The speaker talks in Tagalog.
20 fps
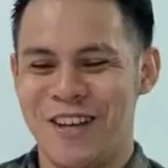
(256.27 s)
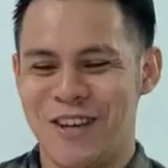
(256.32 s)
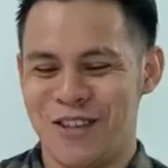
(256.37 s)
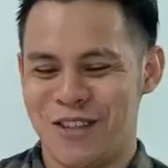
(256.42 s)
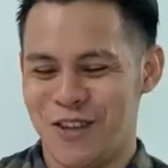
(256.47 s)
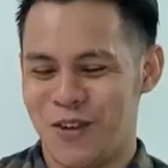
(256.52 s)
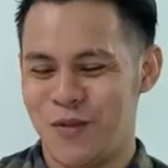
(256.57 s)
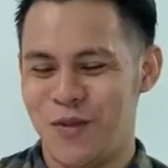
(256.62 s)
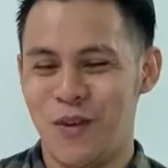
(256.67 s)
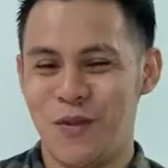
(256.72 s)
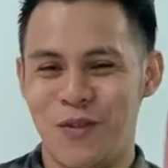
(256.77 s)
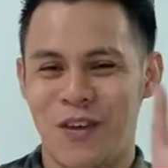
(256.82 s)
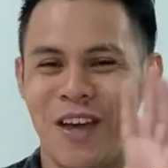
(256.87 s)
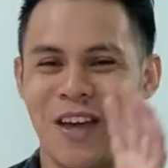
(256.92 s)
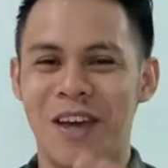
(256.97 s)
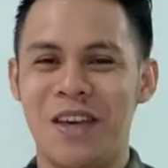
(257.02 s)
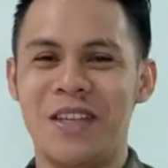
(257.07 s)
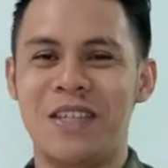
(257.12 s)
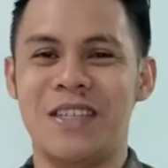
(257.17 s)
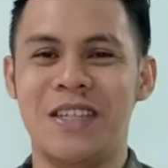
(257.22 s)
So fifth
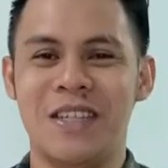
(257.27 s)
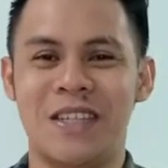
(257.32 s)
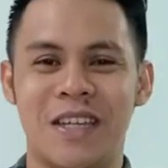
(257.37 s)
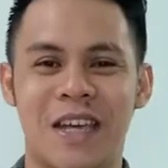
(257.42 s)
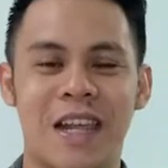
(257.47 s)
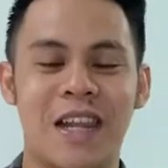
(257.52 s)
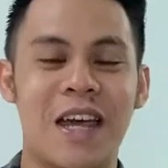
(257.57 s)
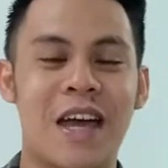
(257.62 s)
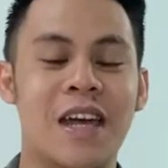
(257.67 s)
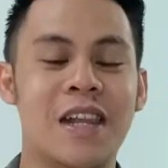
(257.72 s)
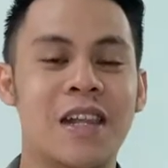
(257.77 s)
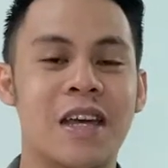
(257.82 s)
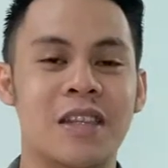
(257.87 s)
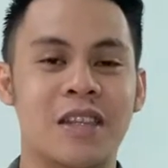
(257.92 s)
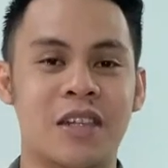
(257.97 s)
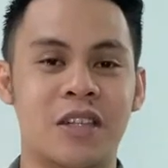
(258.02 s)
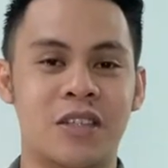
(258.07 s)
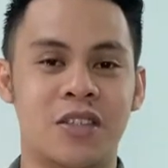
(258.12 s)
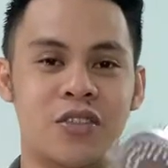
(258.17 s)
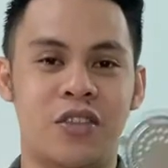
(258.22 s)
guys is kailangan
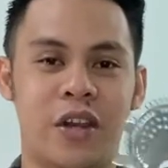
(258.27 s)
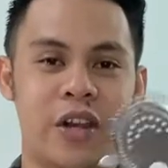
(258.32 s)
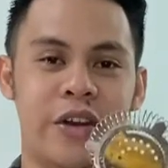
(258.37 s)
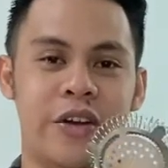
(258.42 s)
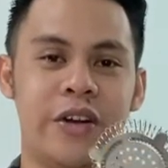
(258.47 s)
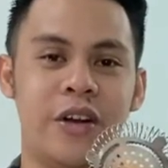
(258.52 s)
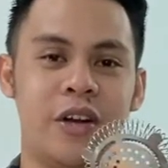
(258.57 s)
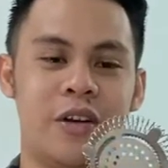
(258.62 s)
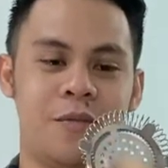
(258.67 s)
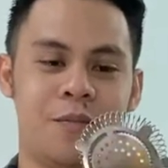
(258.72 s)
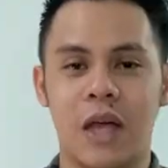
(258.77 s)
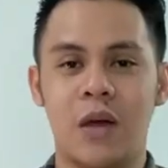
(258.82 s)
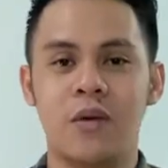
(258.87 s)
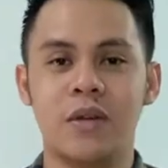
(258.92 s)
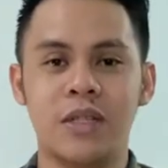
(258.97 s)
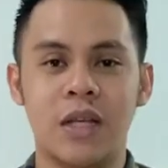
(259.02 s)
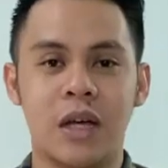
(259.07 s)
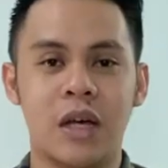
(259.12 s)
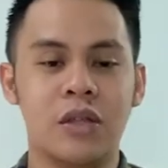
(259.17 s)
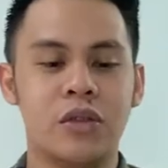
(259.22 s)
natin ng strainer. Tawag
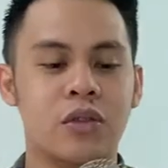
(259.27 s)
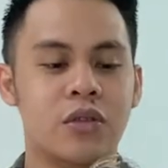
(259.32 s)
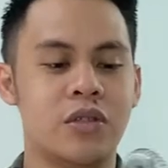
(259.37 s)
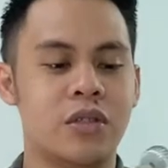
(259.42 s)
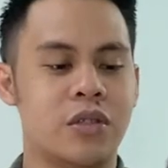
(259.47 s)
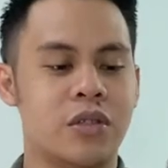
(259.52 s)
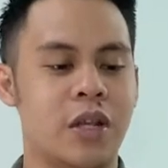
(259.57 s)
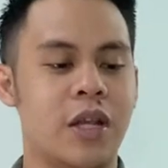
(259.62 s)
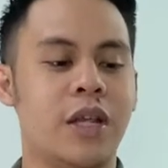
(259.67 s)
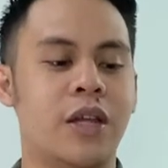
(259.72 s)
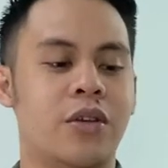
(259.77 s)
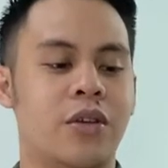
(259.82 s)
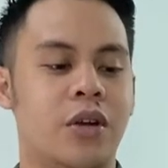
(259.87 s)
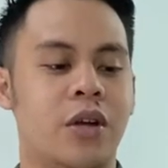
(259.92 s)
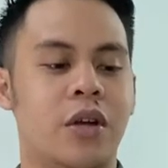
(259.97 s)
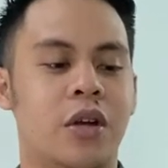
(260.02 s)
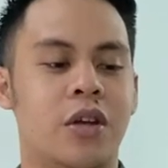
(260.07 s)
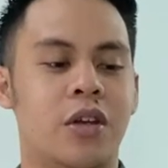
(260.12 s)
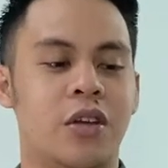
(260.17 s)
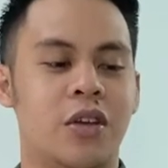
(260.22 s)
sa ganitong
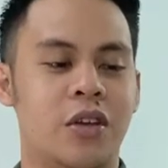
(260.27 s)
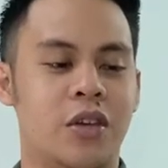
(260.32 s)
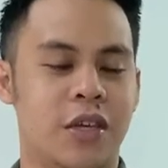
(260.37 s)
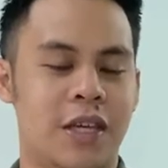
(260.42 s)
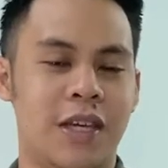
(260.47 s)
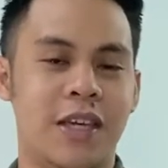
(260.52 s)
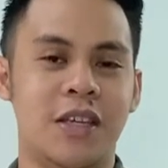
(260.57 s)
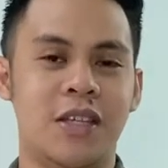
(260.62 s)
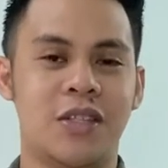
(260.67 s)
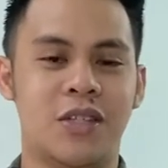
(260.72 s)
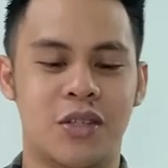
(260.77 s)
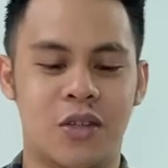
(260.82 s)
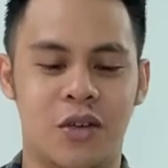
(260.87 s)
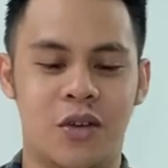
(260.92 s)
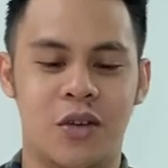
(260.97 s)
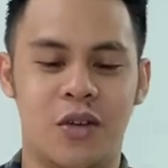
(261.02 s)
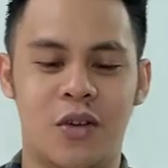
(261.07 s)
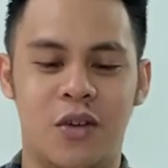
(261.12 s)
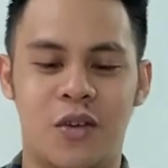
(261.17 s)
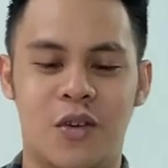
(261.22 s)
strainer is
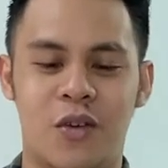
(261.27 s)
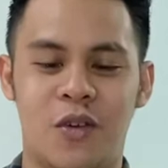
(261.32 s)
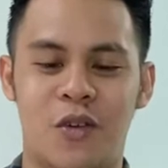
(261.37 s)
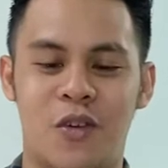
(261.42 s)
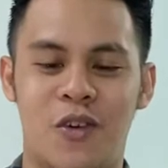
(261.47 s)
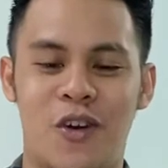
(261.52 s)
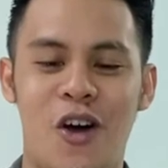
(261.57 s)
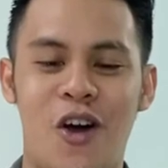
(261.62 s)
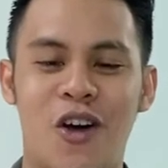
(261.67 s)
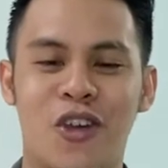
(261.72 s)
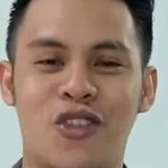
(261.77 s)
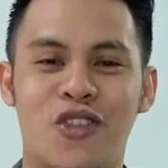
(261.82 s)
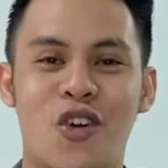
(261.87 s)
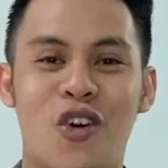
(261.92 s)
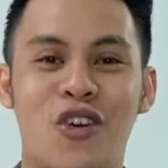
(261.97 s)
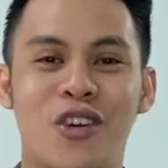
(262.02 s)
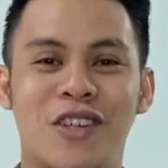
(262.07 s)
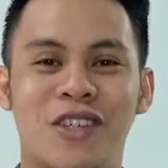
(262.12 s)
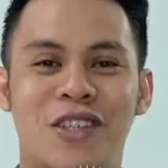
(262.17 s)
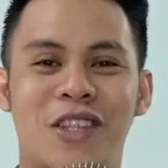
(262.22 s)

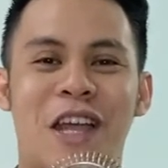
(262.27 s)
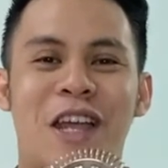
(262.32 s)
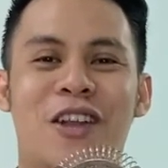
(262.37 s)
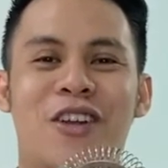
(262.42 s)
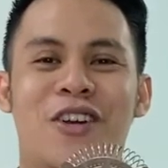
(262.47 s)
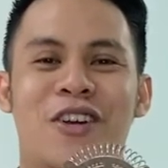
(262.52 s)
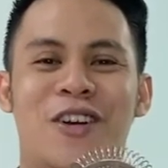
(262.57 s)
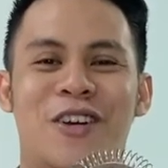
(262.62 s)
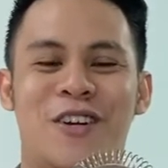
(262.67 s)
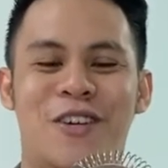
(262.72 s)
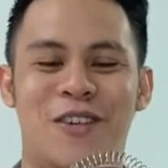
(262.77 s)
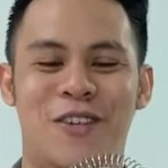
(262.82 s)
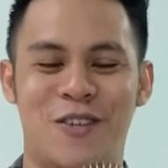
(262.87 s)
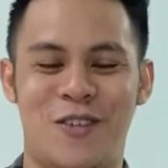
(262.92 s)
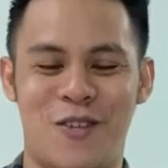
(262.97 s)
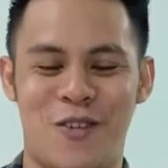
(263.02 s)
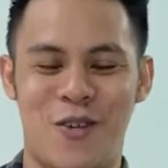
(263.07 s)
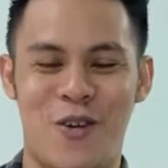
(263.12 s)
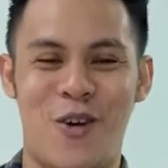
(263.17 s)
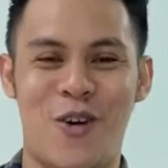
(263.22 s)
Hawthorne strainer
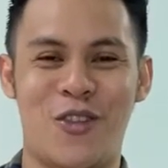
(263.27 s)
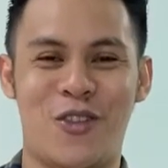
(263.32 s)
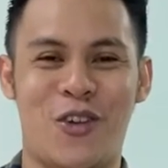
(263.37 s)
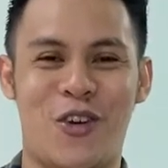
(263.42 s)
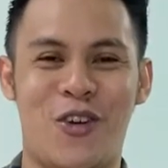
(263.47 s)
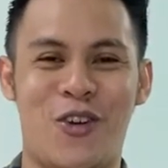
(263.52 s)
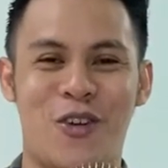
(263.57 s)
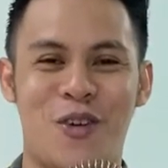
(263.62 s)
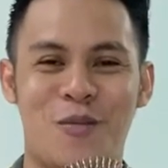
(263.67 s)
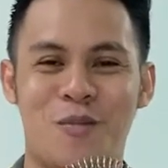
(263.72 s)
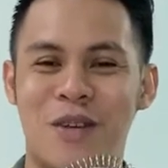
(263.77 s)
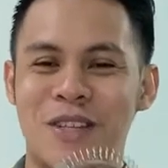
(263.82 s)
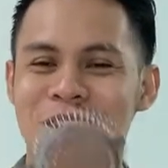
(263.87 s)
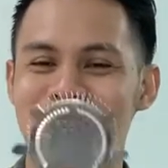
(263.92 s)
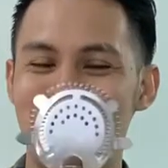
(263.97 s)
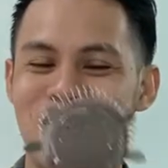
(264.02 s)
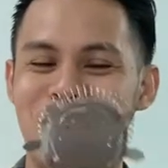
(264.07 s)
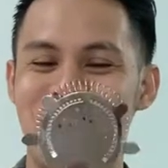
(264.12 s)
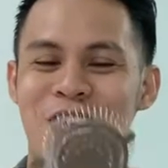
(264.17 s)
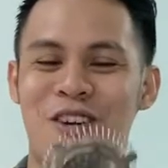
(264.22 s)
o Hawthorne.
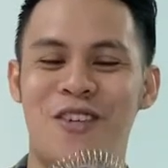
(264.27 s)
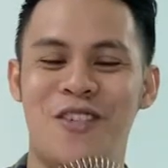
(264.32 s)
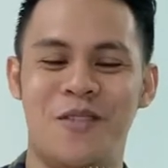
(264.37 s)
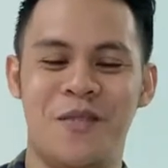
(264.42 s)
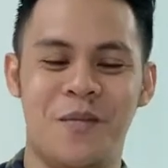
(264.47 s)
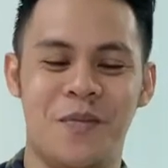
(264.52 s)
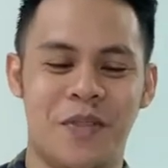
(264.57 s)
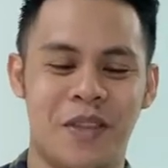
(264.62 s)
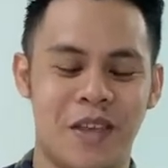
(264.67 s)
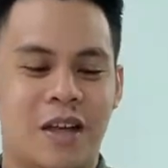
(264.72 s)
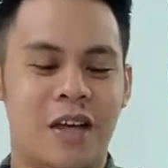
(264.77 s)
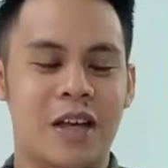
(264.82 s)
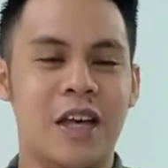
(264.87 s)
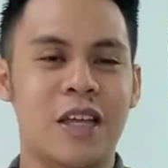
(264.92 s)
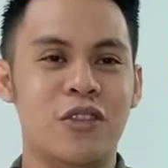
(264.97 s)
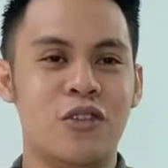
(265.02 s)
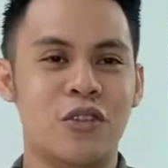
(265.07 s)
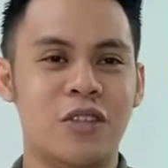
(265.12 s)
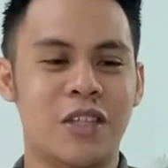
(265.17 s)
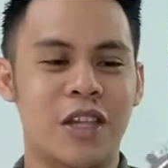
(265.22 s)
Basta yun na yun. Ang
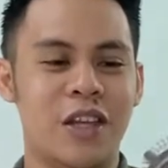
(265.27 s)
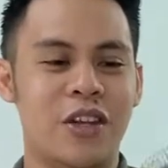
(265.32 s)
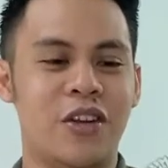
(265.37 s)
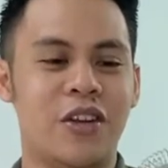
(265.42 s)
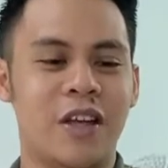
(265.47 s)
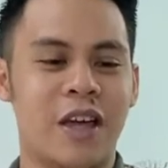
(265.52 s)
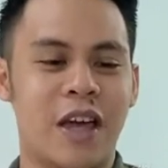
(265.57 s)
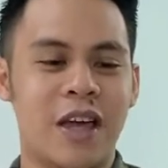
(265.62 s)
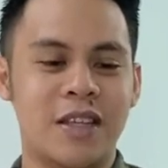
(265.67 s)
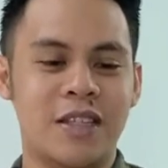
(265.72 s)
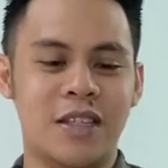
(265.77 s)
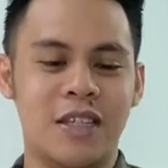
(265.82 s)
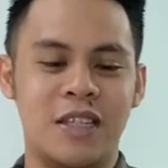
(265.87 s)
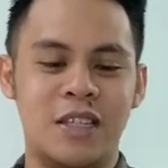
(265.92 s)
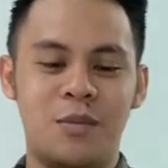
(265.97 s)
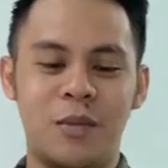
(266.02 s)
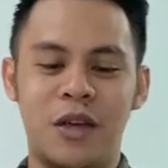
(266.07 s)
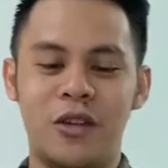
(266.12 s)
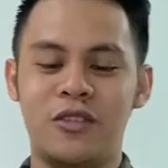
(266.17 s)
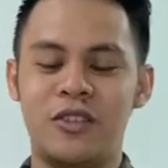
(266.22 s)
ganitong strainer guys
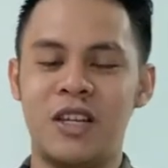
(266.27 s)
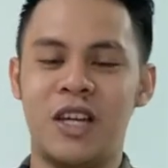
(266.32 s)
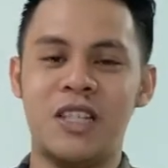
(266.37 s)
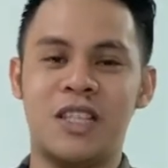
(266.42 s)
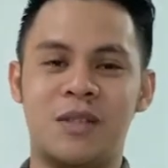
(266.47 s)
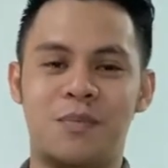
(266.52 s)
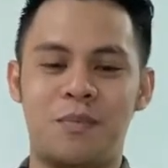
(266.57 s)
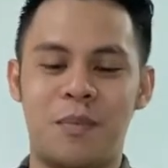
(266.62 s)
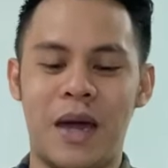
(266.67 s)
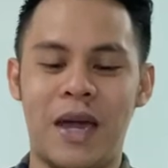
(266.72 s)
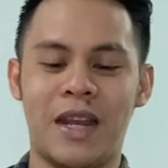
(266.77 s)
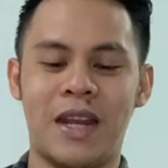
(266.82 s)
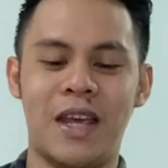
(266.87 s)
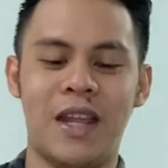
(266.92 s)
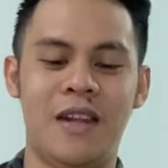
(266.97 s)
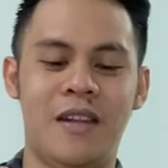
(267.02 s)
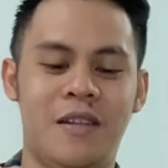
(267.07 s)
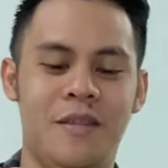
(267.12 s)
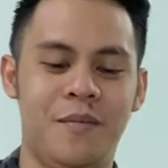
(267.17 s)
is meron siyang spiral.